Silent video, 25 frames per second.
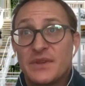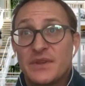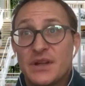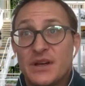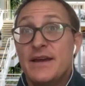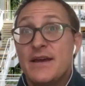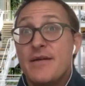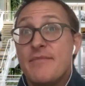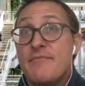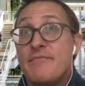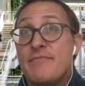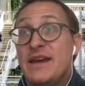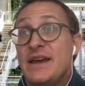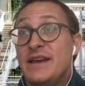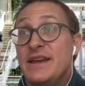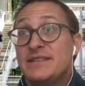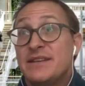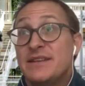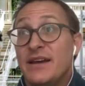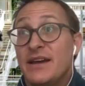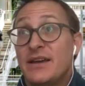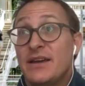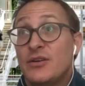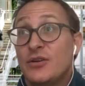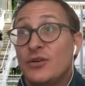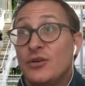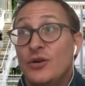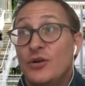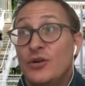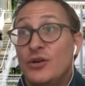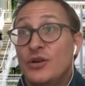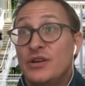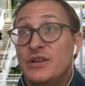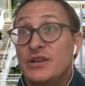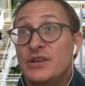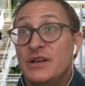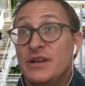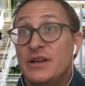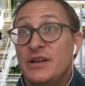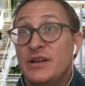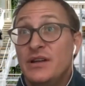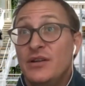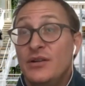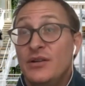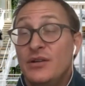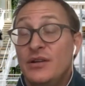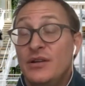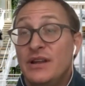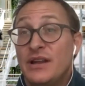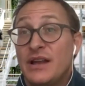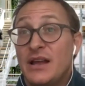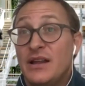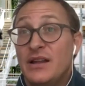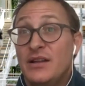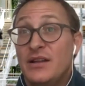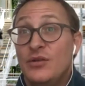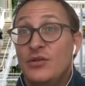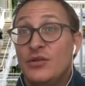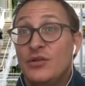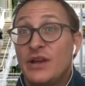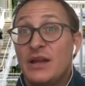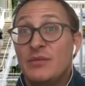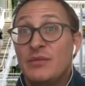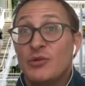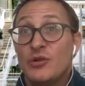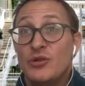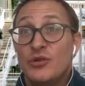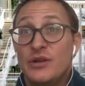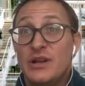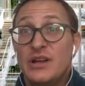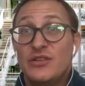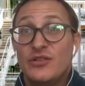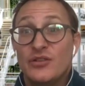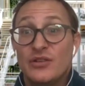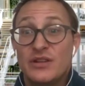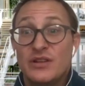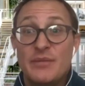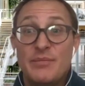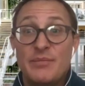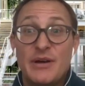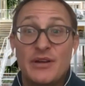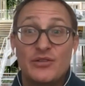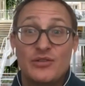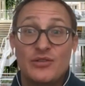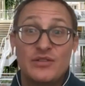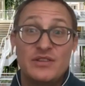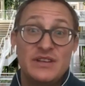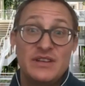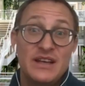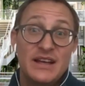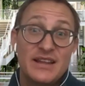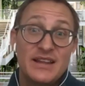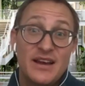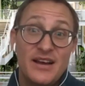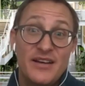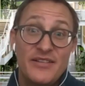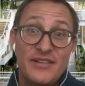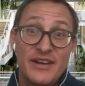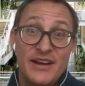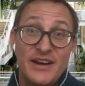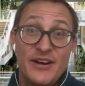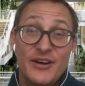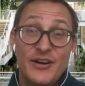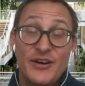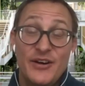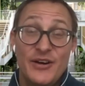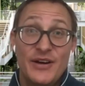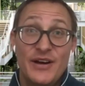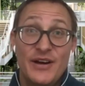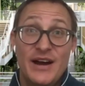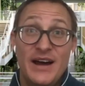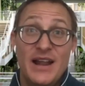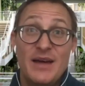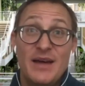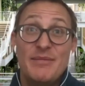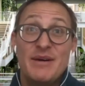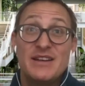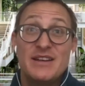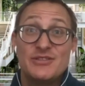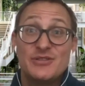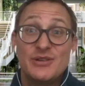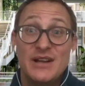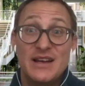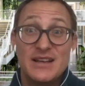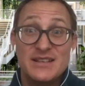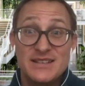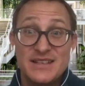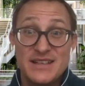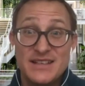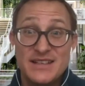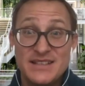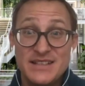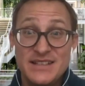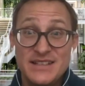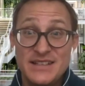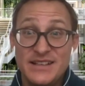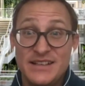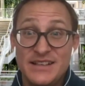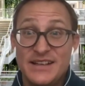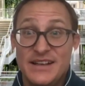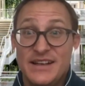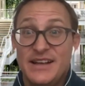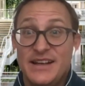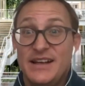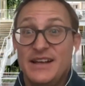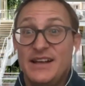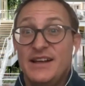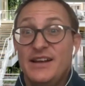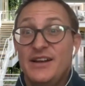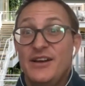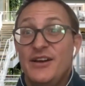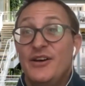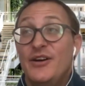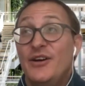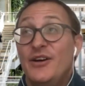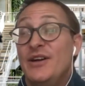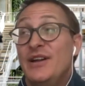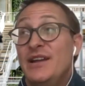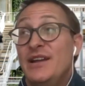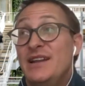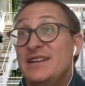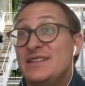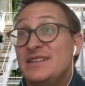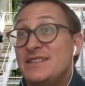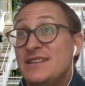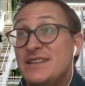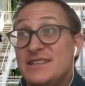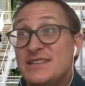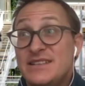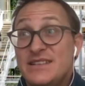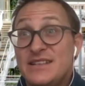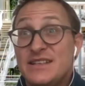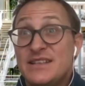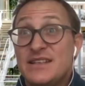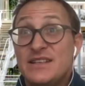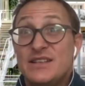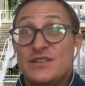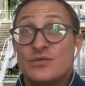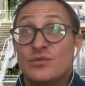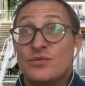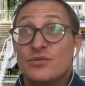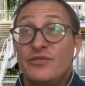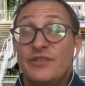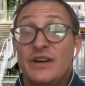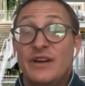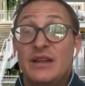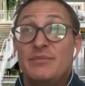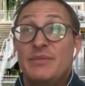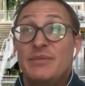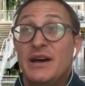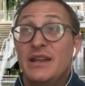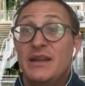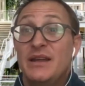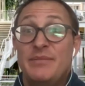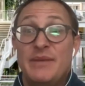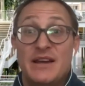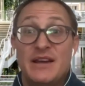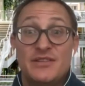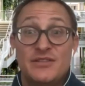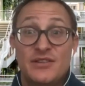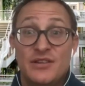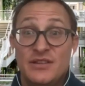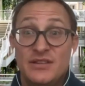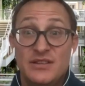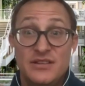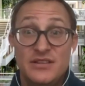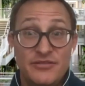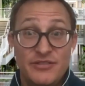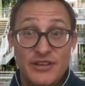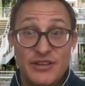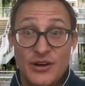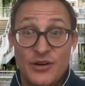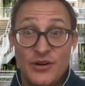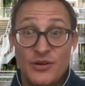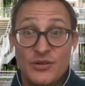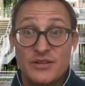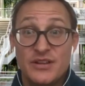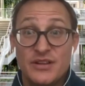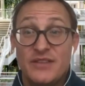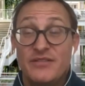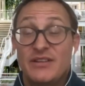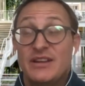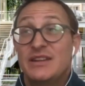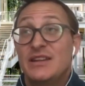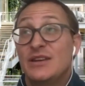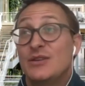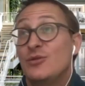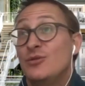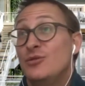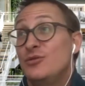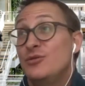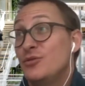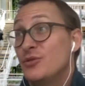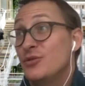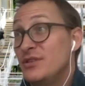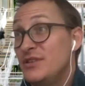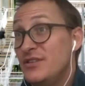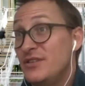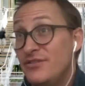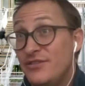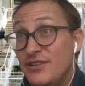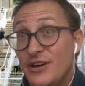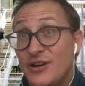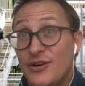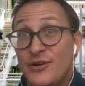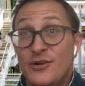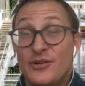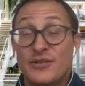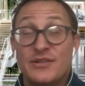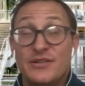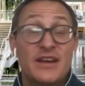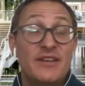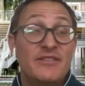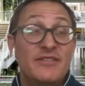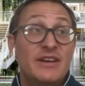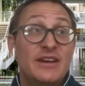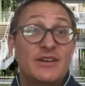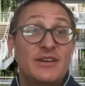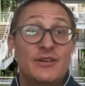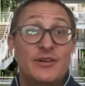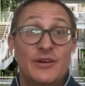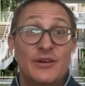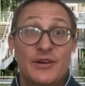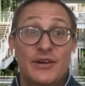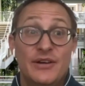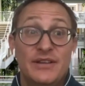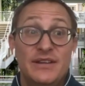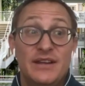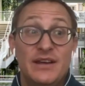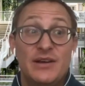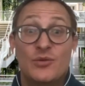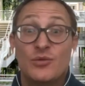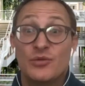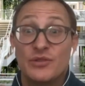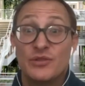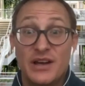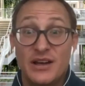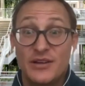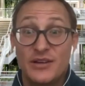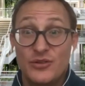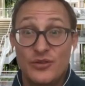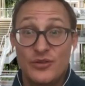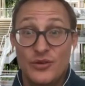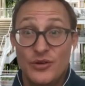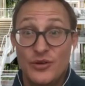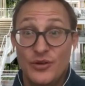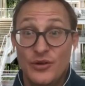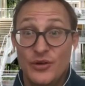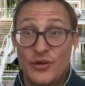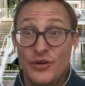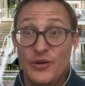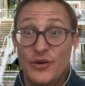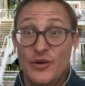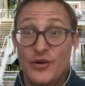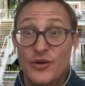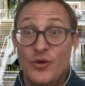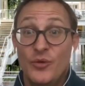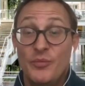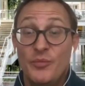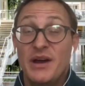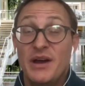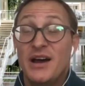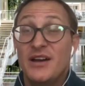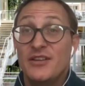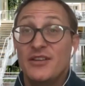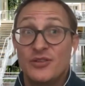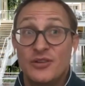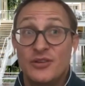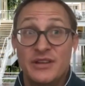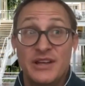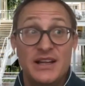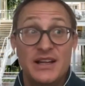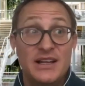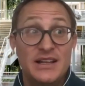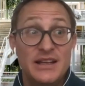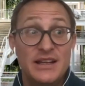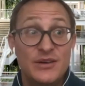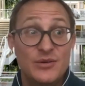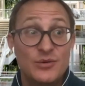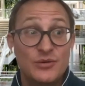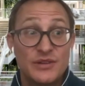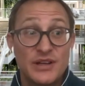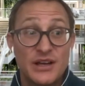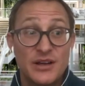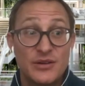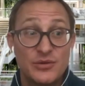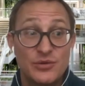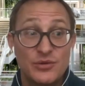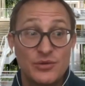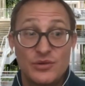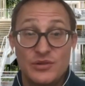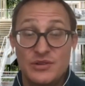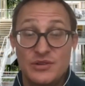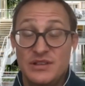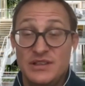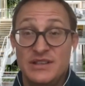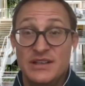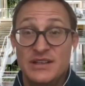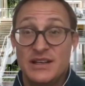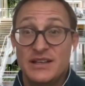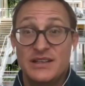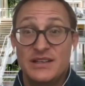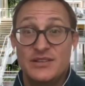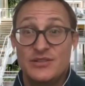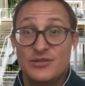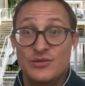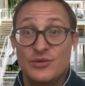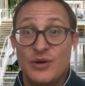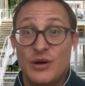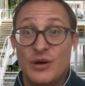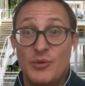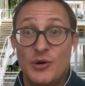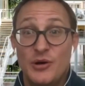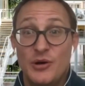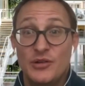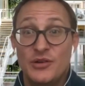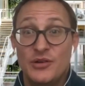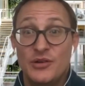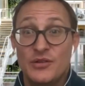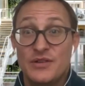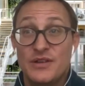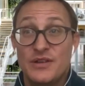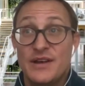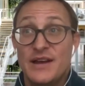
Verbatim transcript: mais c'est vrai que le, traitement de données de santé passe aussi à travers, à la base de la saisie. les saisies qui sont faites par des personnes différentes, avec des cultures différentes, avec des contraintes opérationnelles et des contraintes au quotidien qui sont importantes.